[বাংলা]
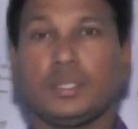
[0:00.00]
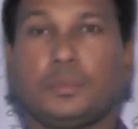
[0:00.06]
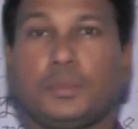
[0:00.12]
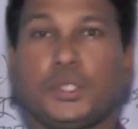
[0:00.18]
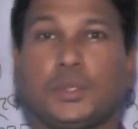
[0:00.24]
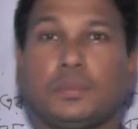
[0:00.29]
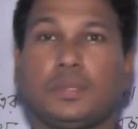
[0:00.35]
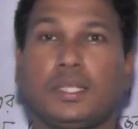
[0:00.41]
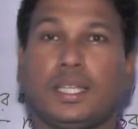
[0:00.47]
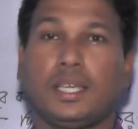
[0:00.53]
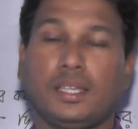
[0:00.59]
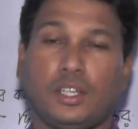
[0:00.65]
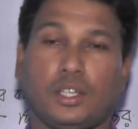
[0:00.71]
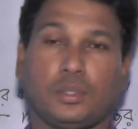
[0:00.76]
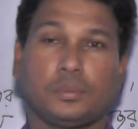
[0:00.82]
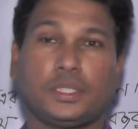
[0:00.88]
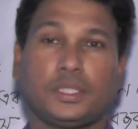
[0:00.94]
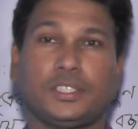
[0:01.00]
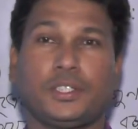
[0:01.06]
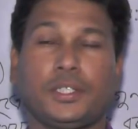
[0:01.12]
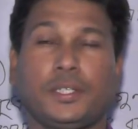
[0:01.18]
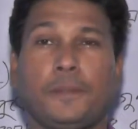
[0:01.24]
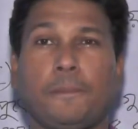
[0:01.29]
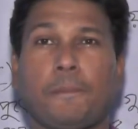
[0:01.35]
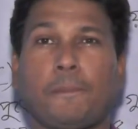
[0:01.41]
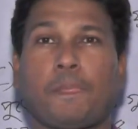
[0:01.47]
বিসমিল্লাহ রহমানুর
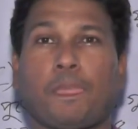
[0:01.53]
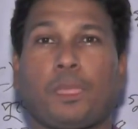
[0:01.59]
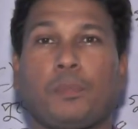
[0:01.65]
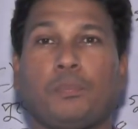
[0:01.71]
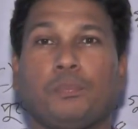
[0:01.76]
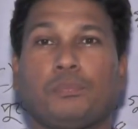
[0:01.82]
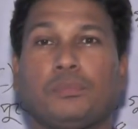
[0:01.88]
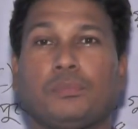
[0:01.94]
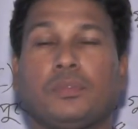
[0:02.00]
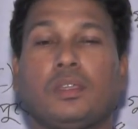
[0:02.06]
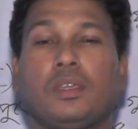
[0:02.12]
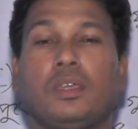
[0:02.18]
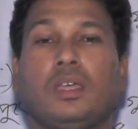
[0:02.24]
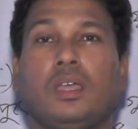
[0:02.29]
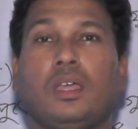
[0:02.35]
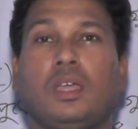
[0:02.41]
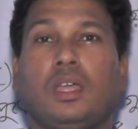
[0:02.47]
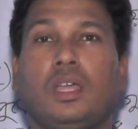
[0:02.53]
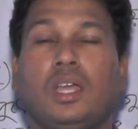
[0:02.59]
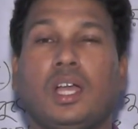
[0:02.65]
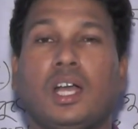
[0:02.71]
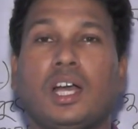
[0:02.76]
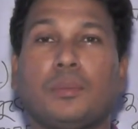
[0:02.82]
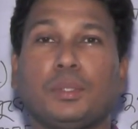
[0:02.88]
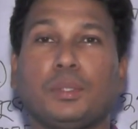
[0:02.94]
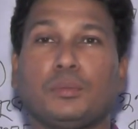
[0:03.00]
রহিম
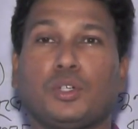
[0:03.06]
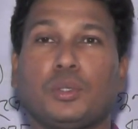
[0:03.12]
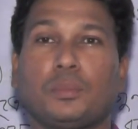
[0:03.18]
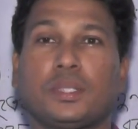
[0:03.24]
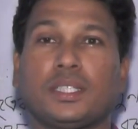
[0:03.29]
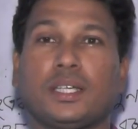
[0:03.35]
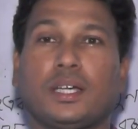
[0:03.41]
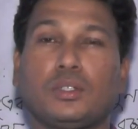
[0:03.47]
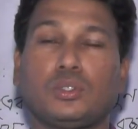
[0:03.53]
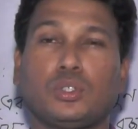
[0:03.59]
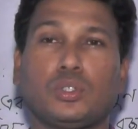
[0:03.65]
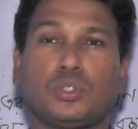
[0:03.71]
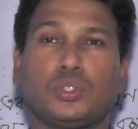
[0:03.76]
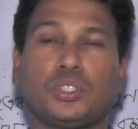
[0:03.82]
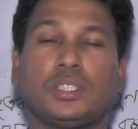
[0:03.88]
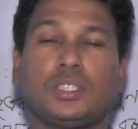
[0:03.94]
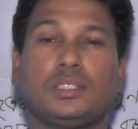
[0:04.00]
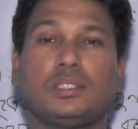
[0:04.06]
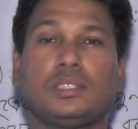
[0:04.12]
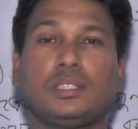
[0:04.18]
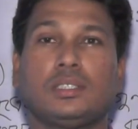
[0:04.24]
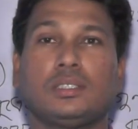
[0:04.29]
আমি মোহাম্মদ হারুন রশিদ